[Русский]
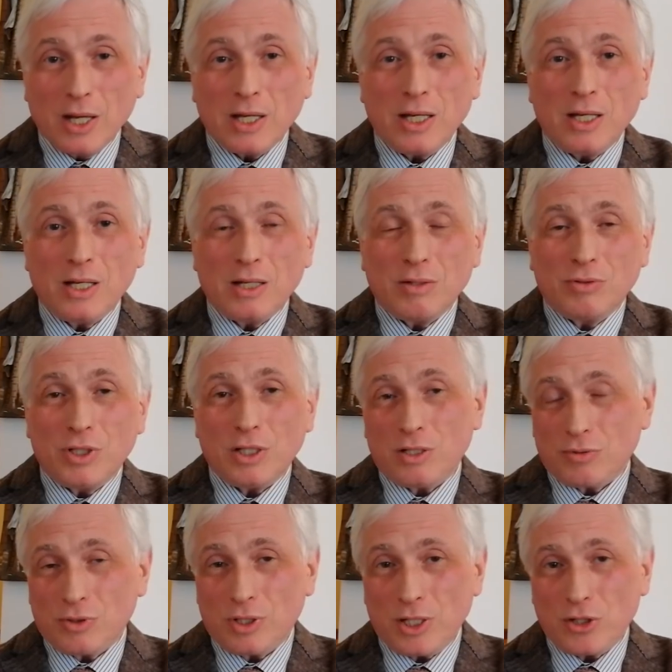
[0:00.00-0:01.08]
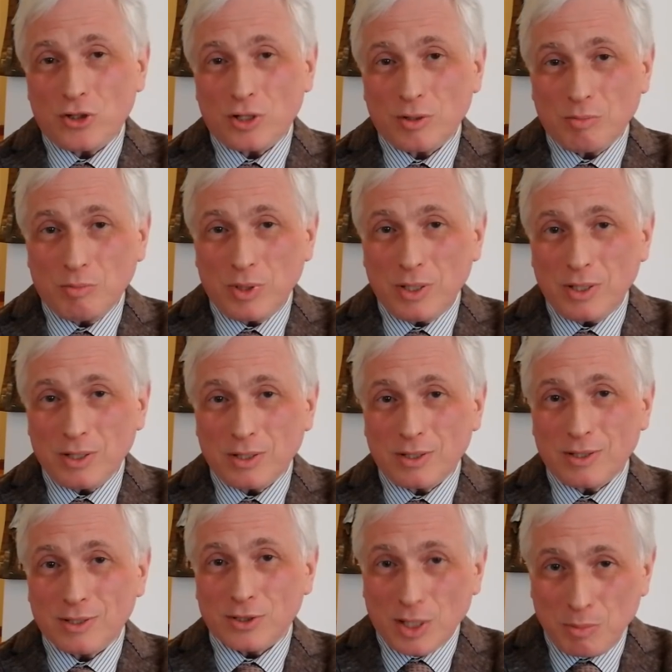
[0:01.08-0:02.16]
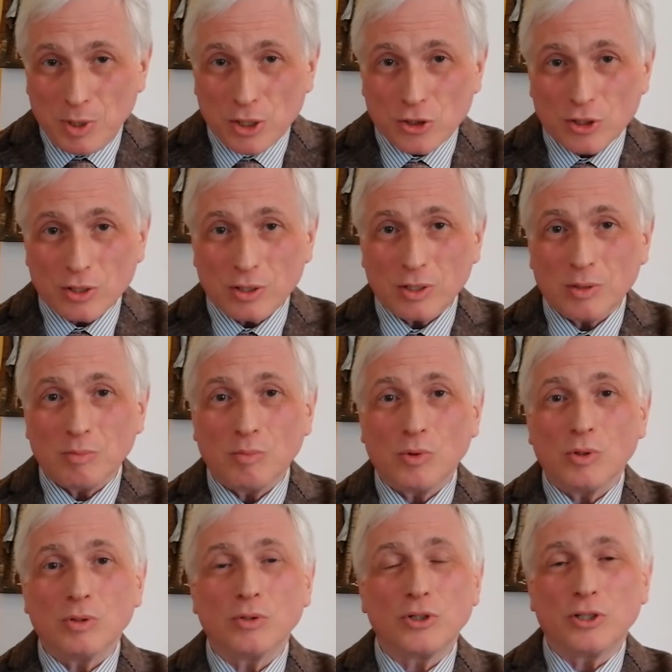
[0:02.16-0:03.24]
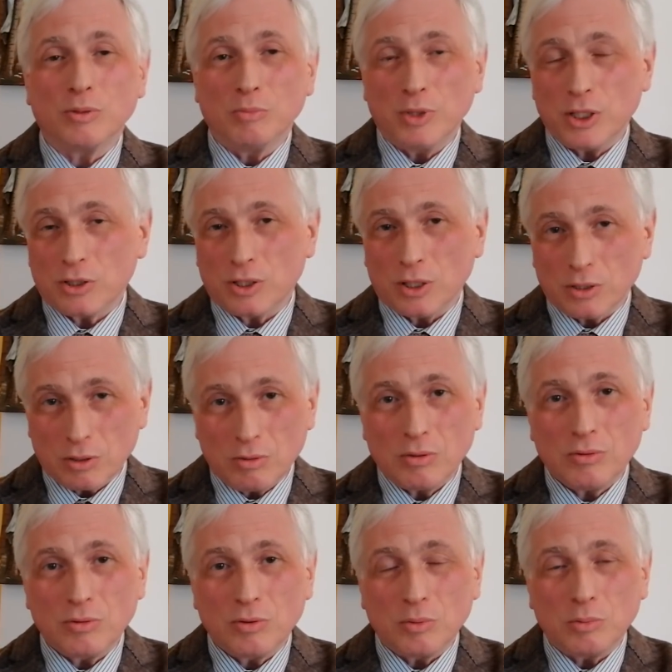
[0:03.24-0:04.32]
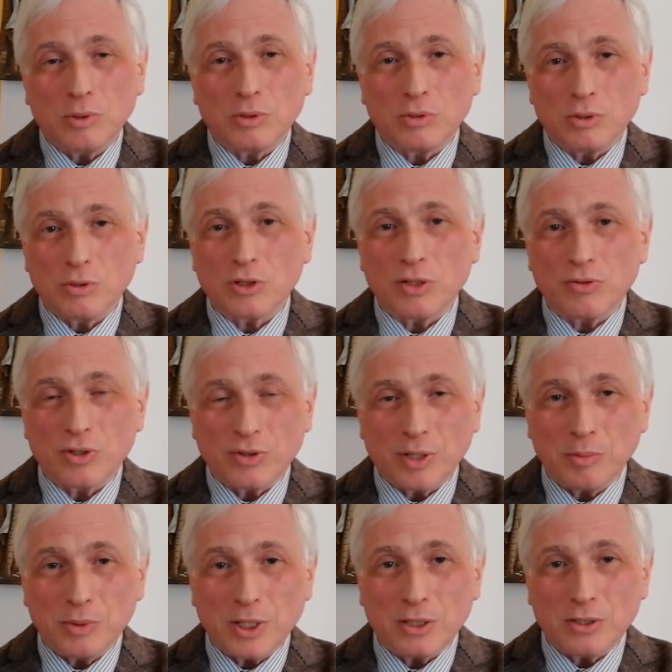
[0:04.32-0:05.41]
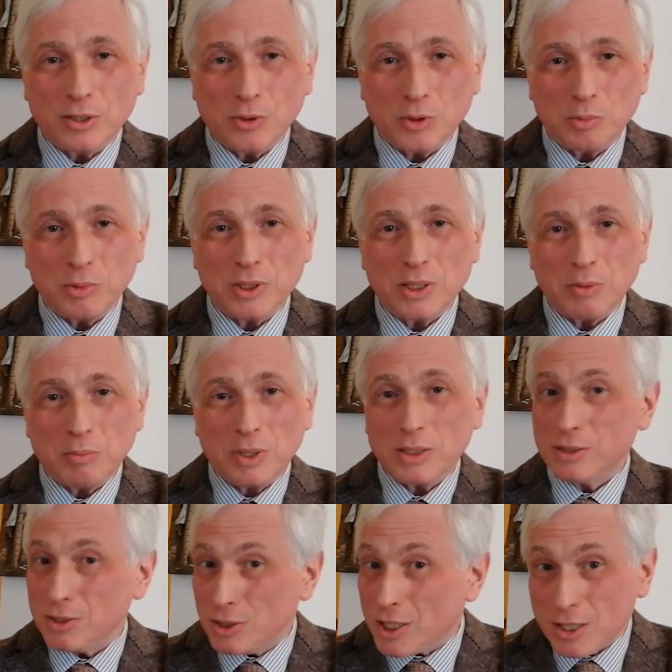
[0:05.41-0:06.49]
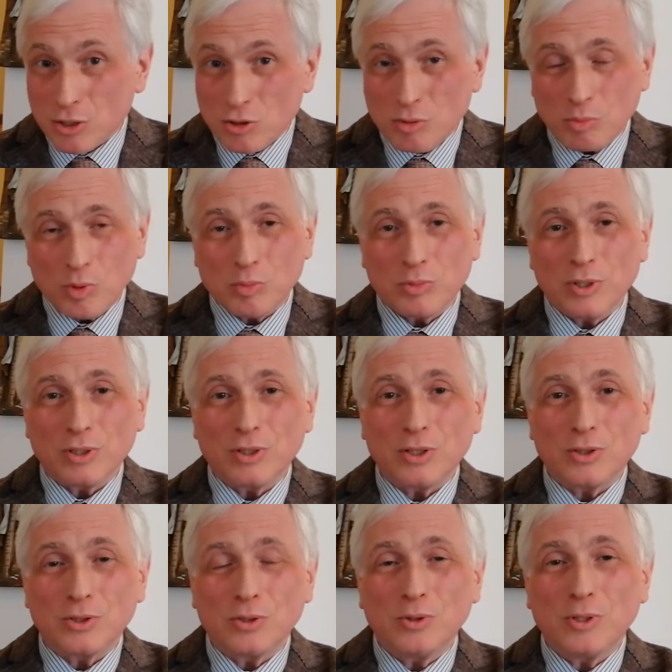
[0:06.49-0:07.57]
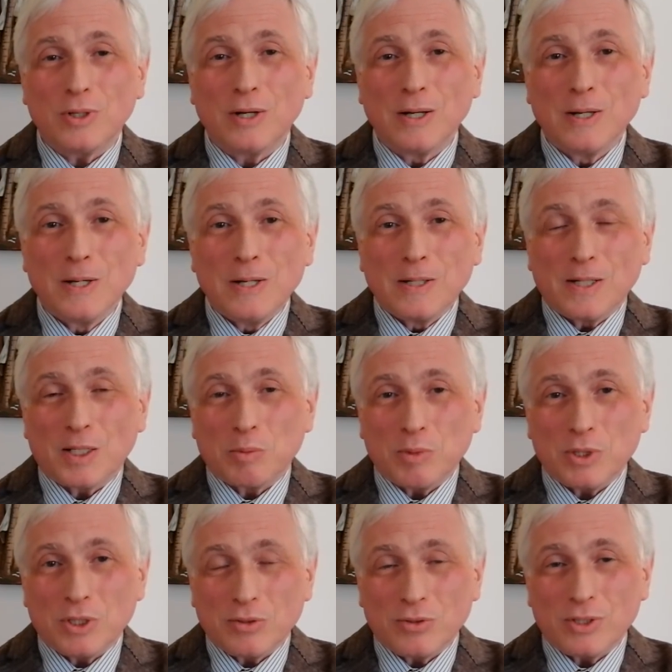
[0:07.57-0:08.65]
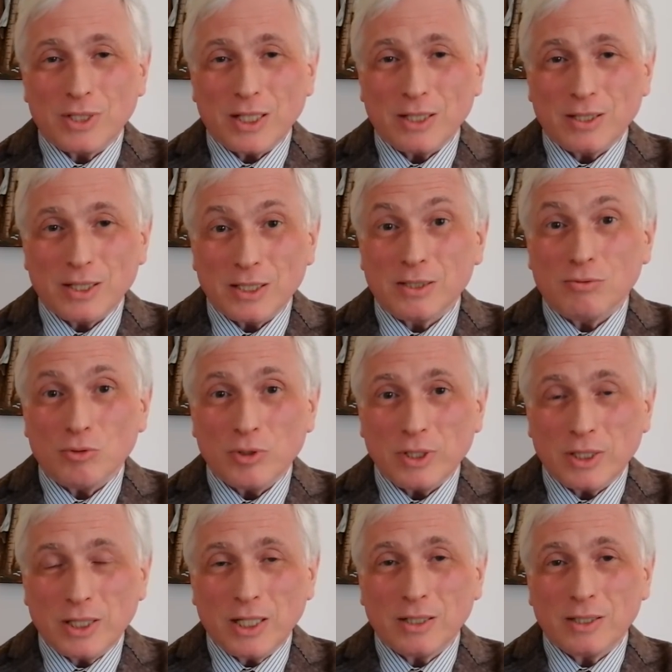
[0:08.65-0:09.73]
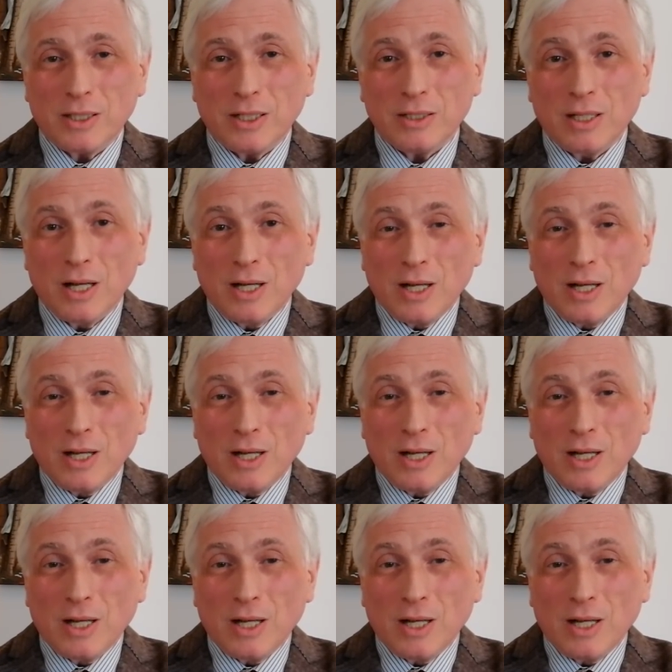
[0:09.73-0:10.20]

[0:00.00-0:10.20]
И все эти встречи были замечены. Мой очень близкий друг, в ту пору служивший в Комитете госбезопасности, хорошо помню эту историю, как мы с ним встретились в Уикенд, говорит,